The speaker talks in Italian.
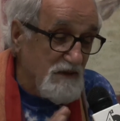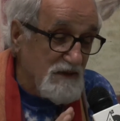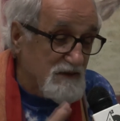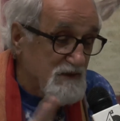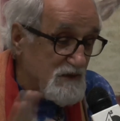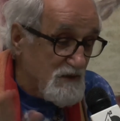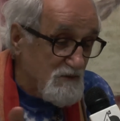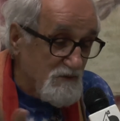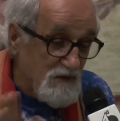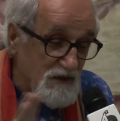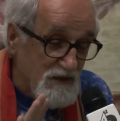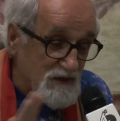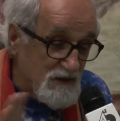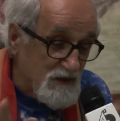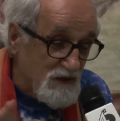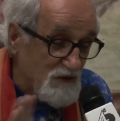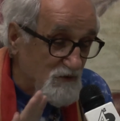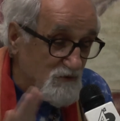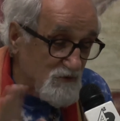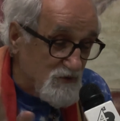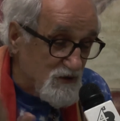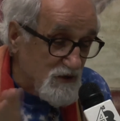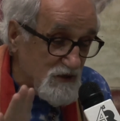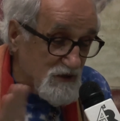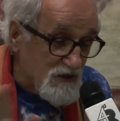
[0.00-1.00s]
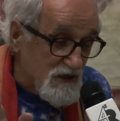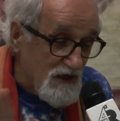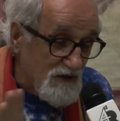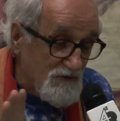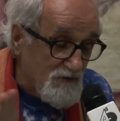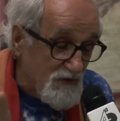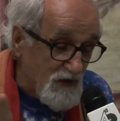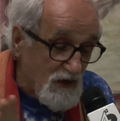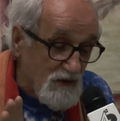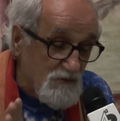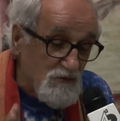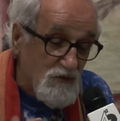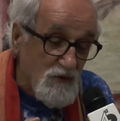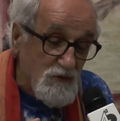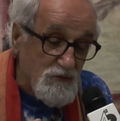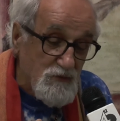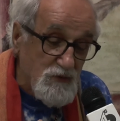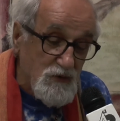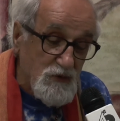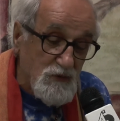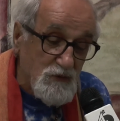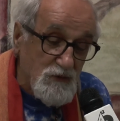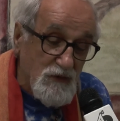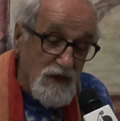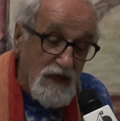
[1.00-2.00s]
altrimenti non ci salveremo
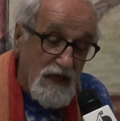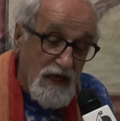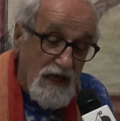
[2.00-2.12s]
più